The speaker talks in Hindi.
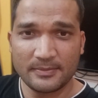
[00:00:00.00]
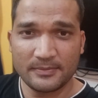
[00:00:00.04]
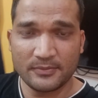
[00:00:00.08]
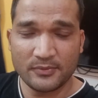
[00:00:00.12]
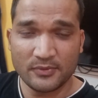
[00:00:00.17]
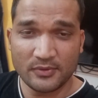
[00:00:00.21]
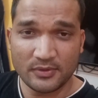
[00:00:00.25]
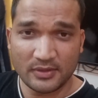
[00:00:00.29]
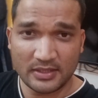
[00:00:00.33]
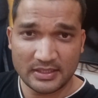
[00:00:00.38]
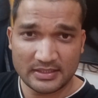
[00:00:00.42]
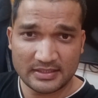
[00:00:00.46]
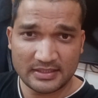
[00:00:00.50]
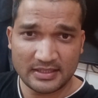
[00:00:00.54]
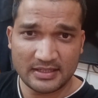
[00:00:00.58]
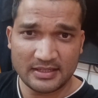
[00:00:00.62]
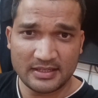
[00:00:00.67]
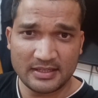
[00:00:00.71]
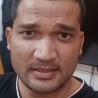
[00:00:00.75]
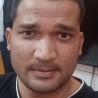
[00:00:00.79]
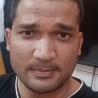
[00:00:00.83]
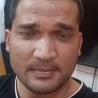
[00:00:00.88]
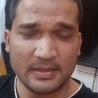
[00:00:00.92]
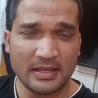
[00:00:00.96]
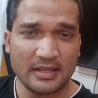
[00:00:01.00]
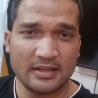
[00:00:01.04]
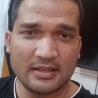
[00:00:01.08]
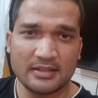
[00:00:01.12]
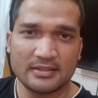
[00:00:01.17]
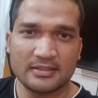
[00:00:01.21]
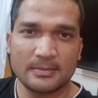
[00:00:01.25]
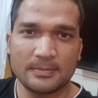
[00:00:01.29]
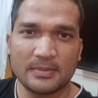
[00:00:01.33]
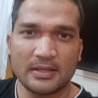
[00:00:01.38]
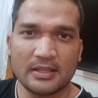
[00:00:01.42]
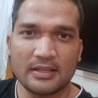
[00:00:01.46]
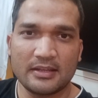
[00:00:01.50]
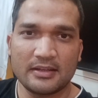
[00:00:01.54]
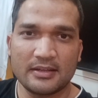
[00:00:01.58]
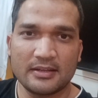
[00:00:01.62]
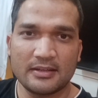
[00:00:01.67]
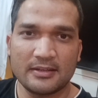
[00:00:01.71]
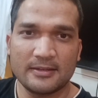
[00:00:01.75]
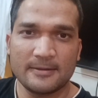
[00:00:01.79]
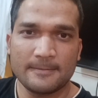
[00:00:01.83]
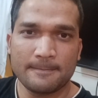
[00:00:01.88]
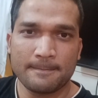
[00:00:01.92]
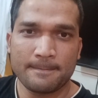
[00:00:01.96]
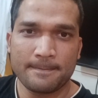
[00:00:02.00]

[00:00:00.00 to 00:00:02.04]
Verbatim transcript: फोकस करें मेहनत से पढ़ाई करें